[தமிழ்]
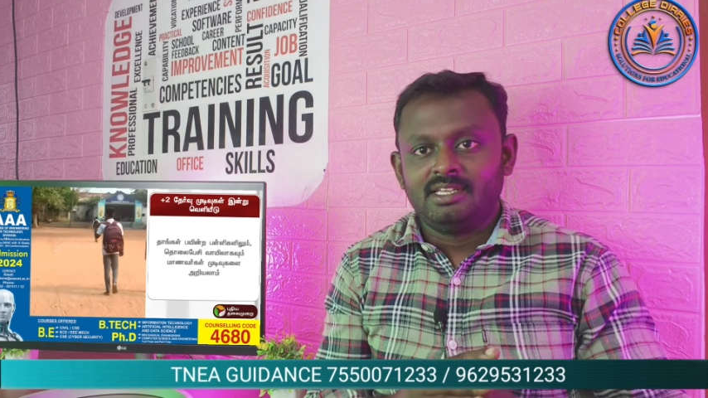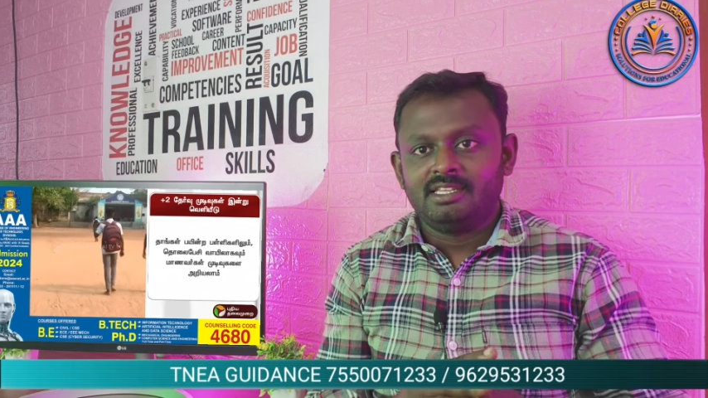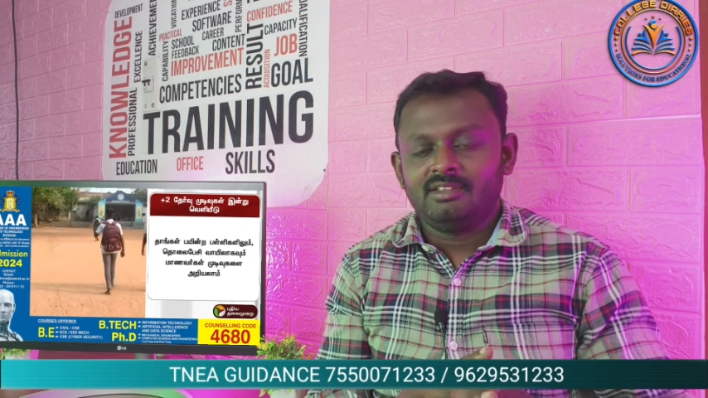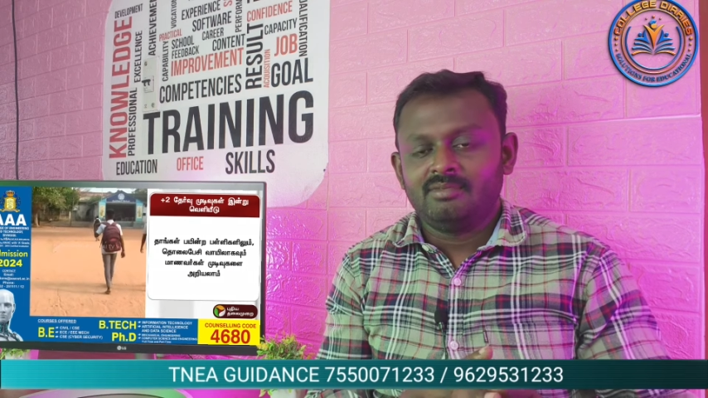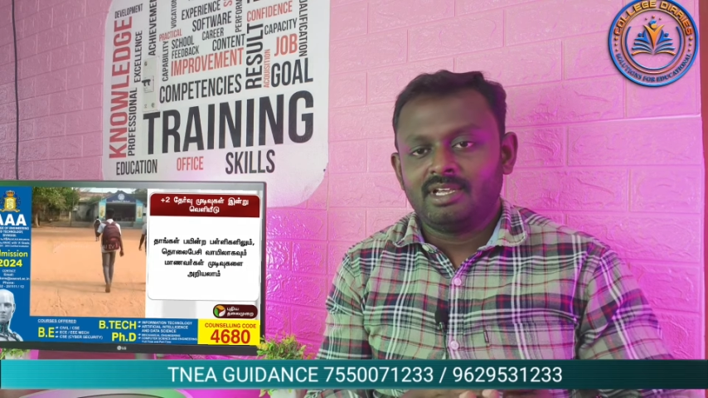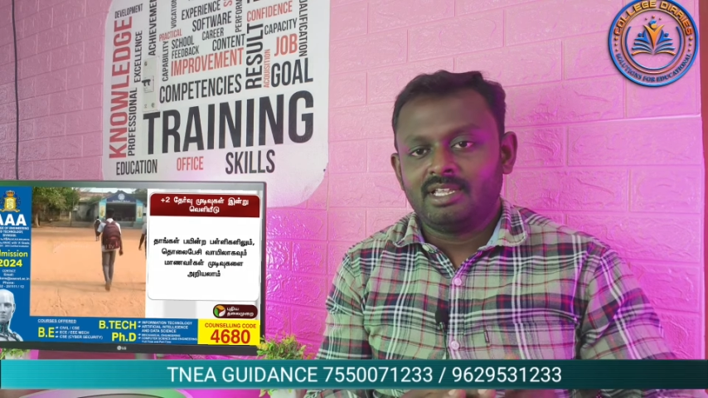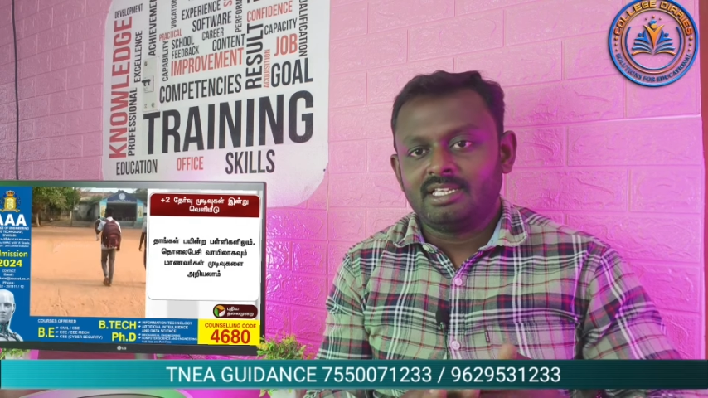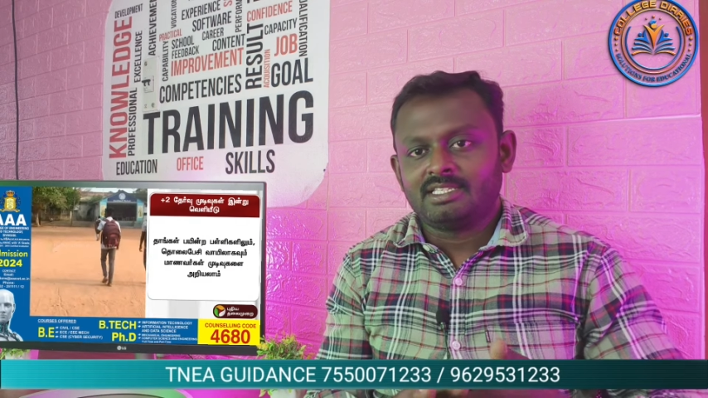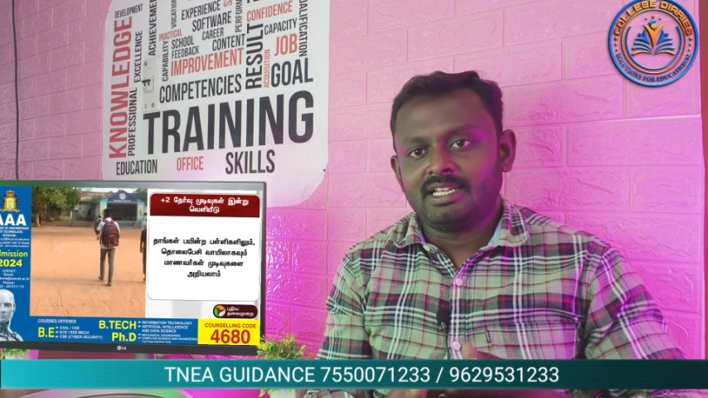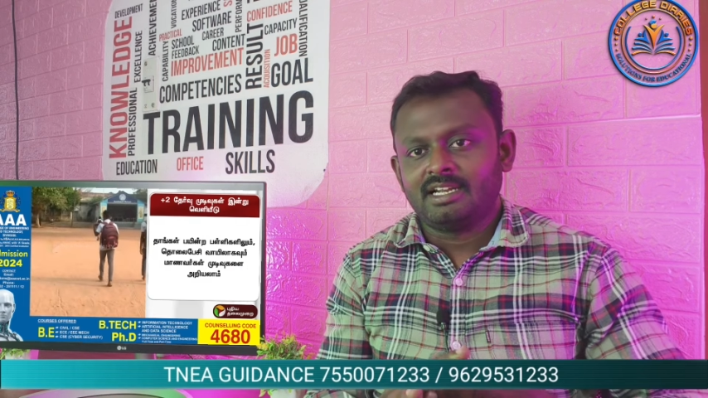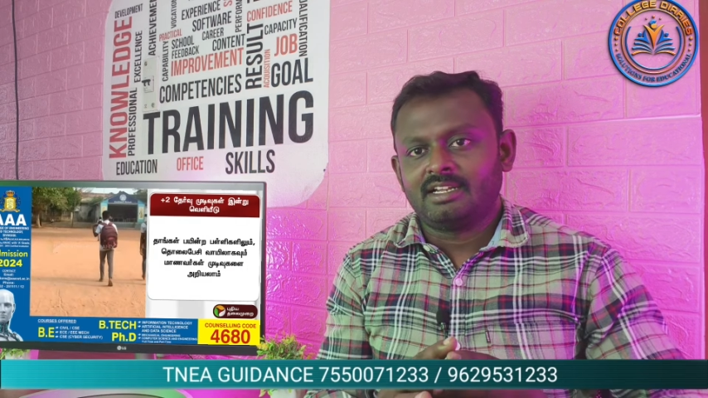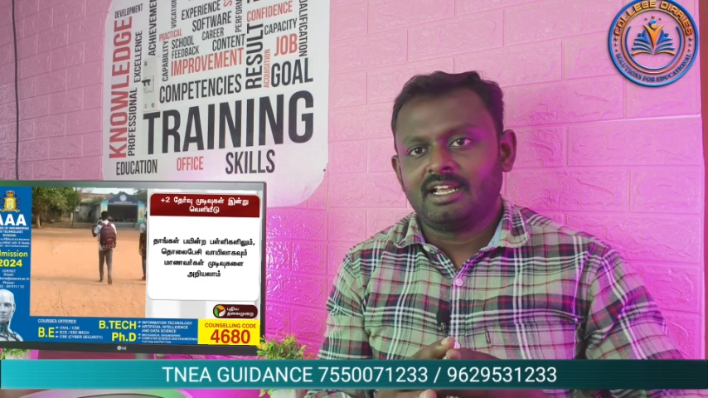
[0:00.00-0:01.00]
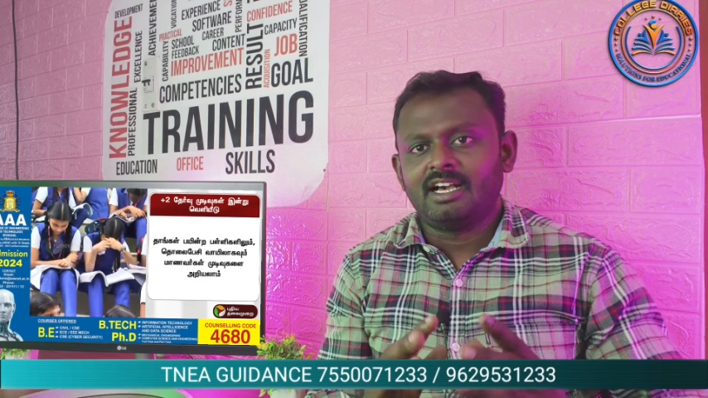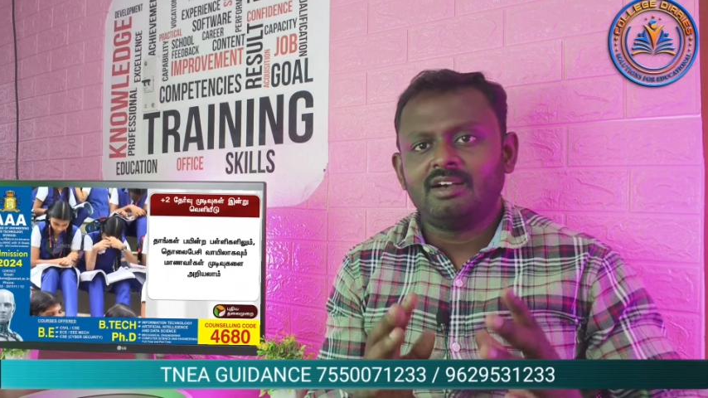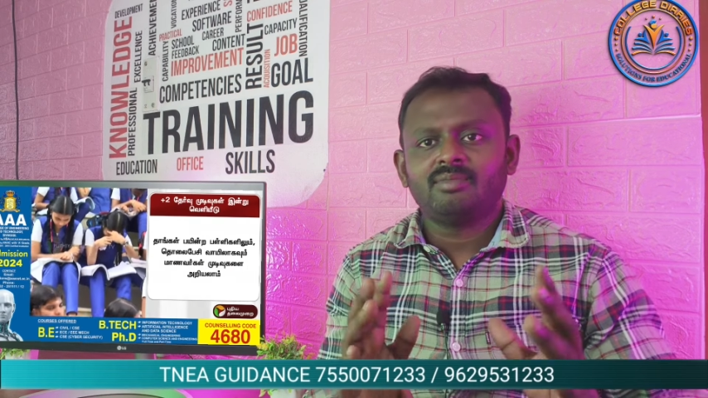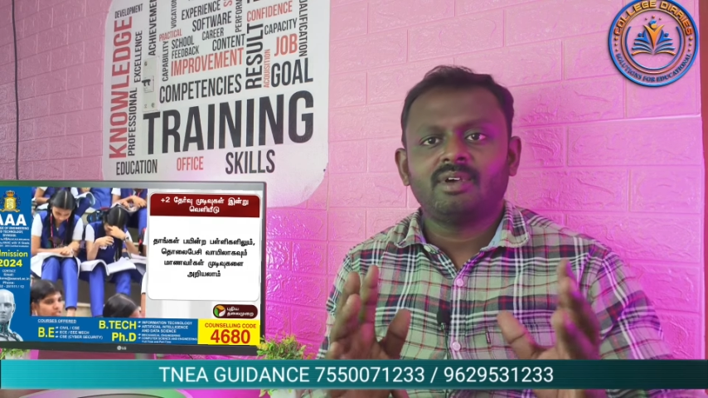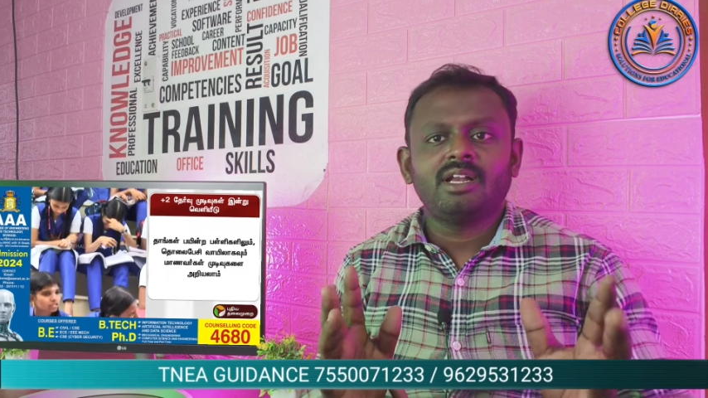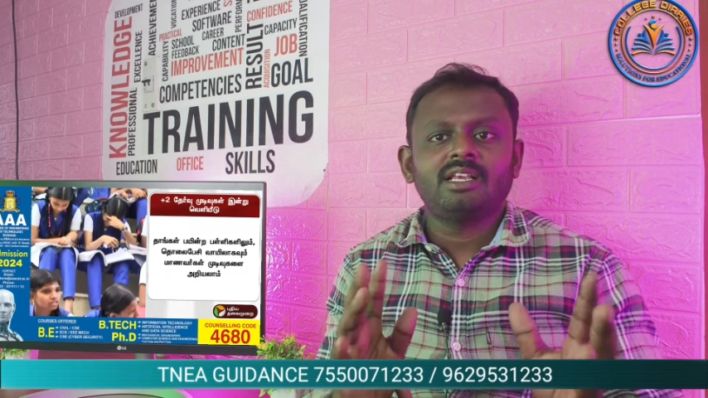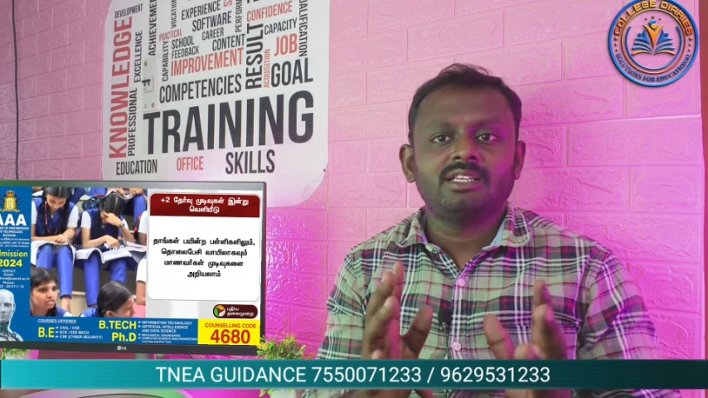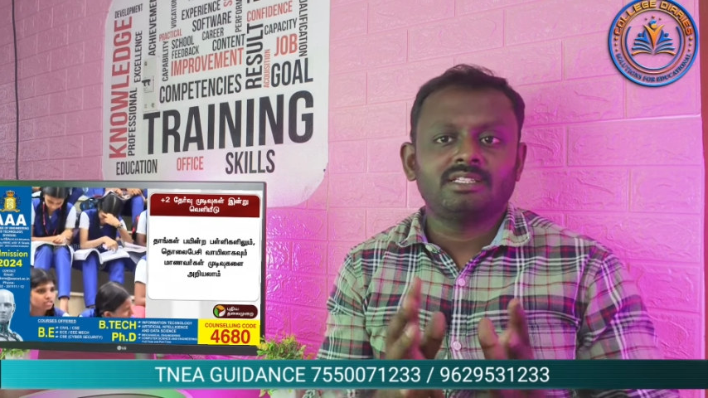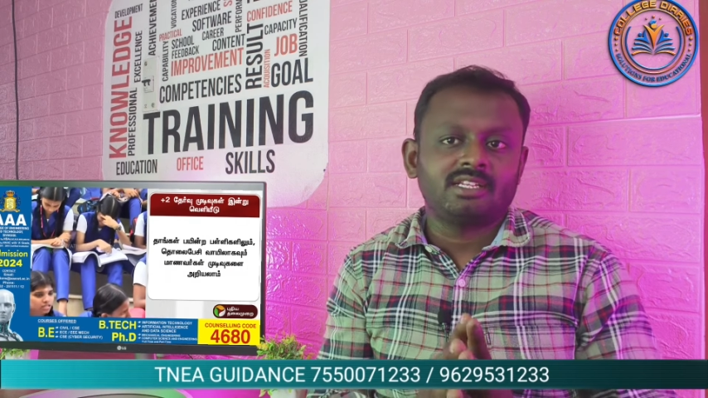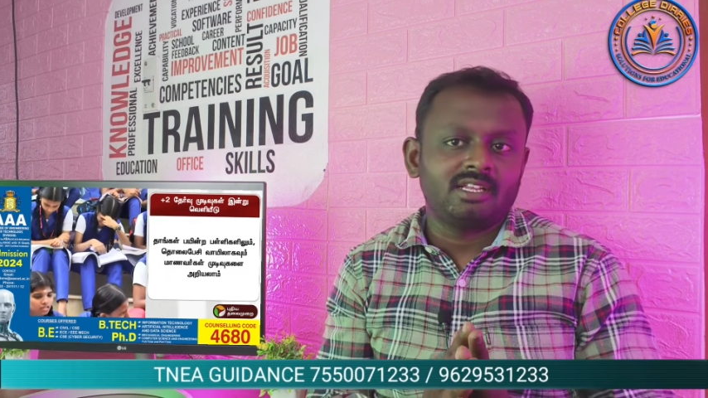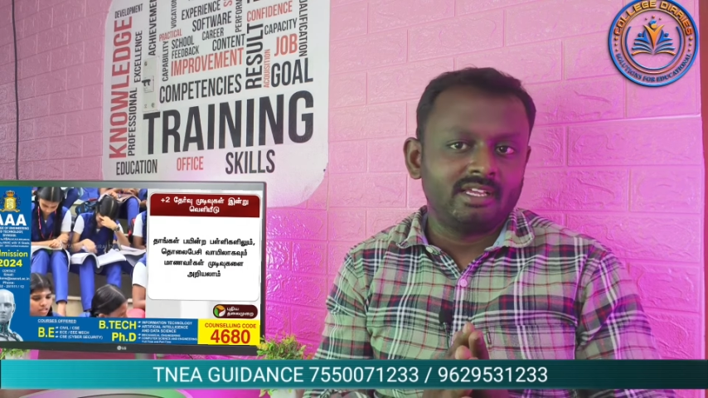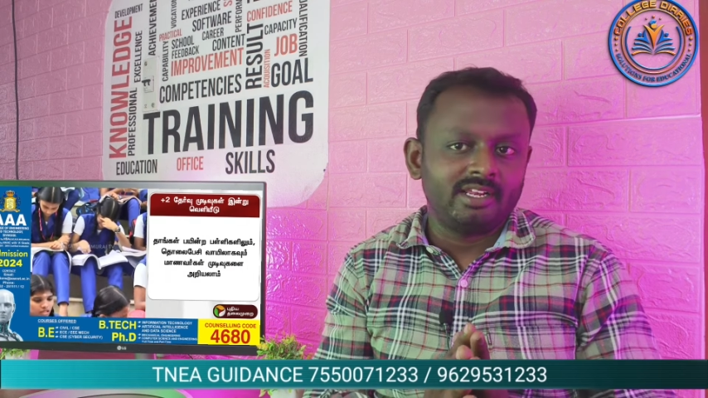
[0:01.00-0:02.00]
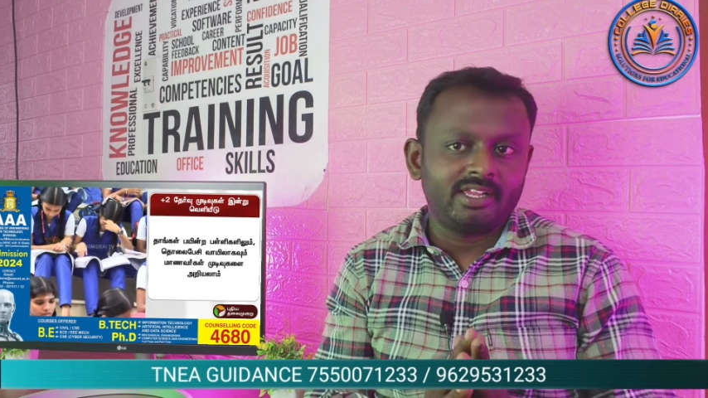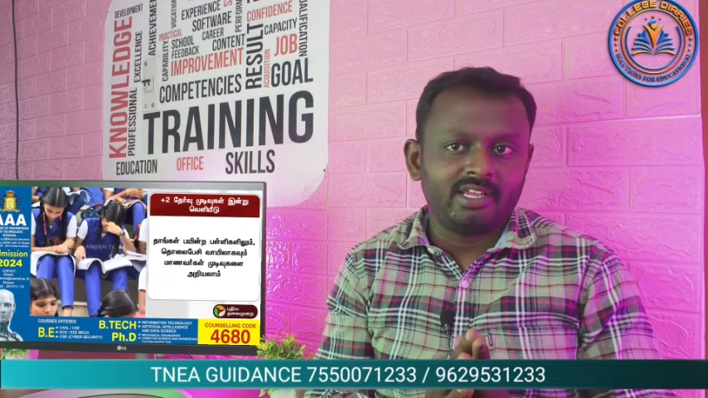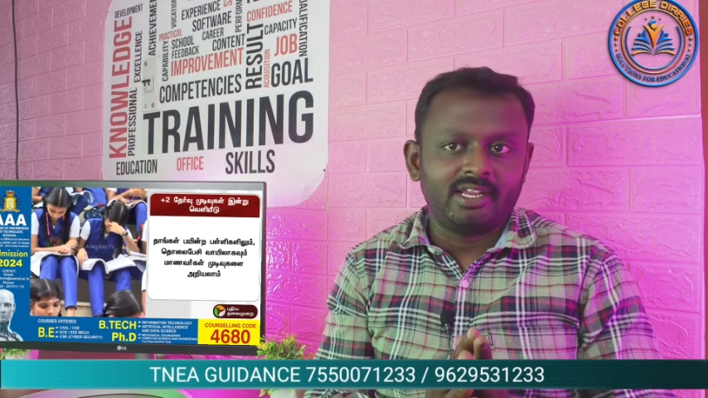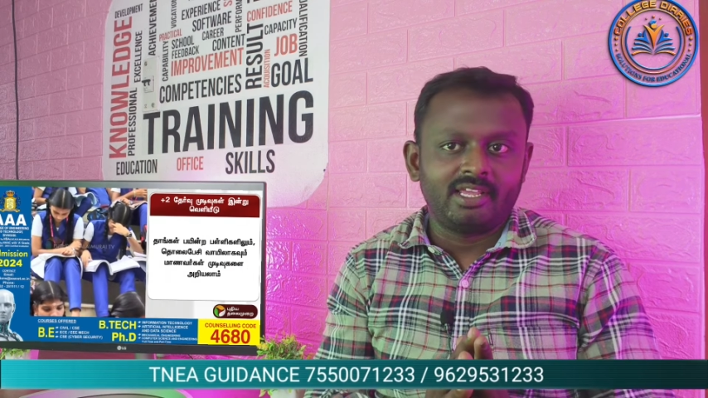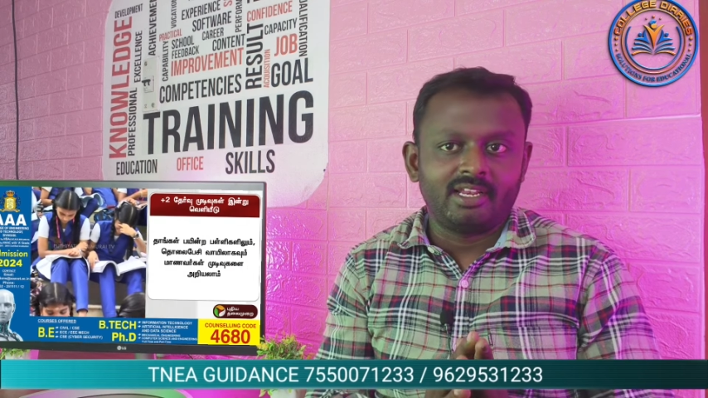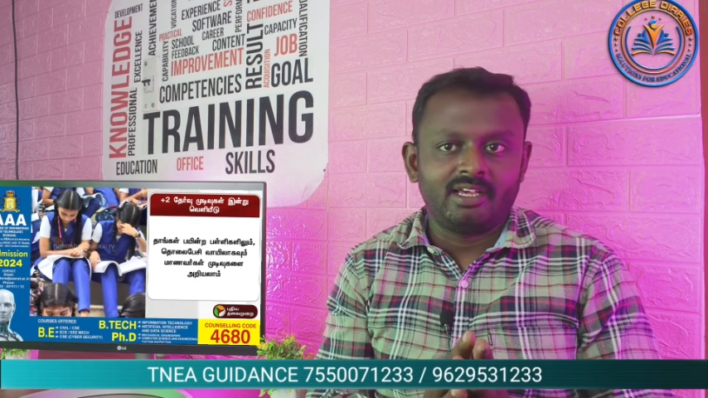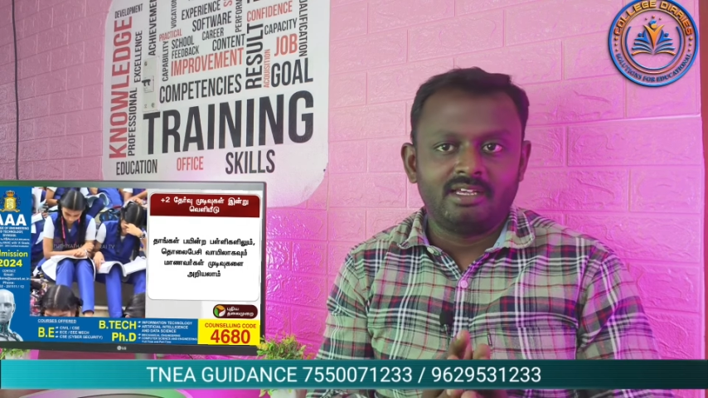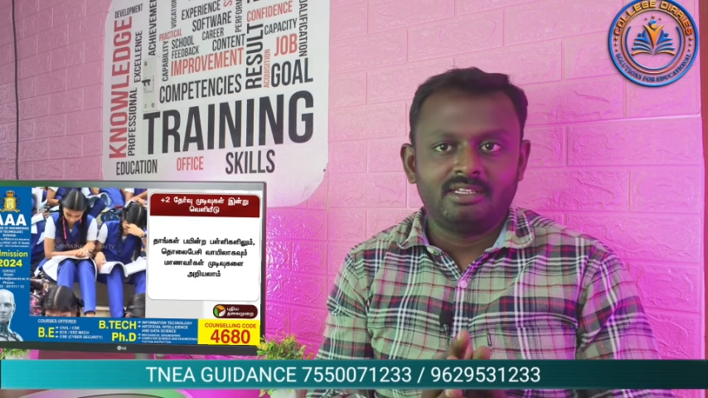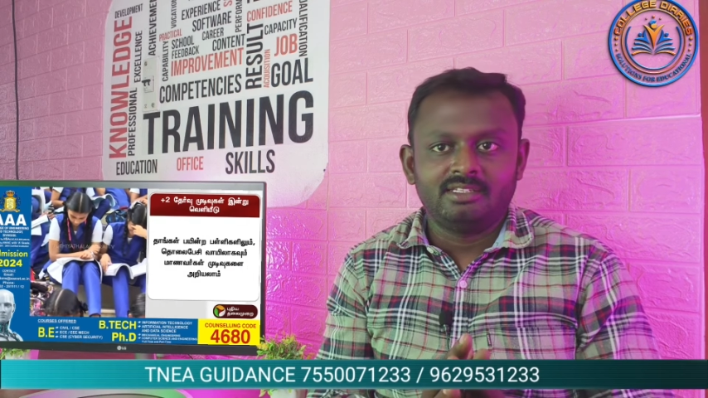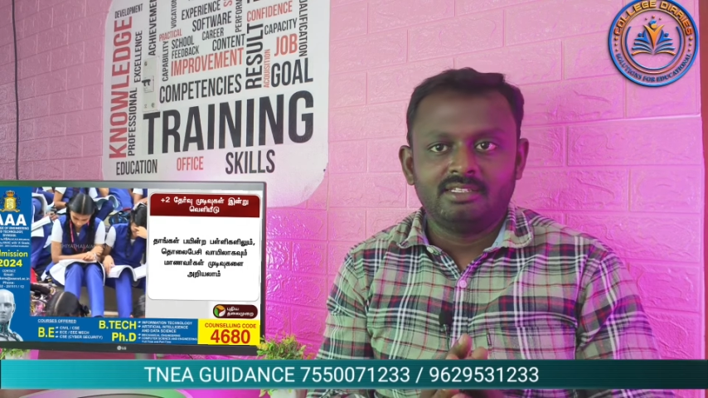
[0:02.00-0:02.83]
இந்த மாதிரி சில டாப் காலேஜஸ்லாம் இருக்குது இல்லைங்களா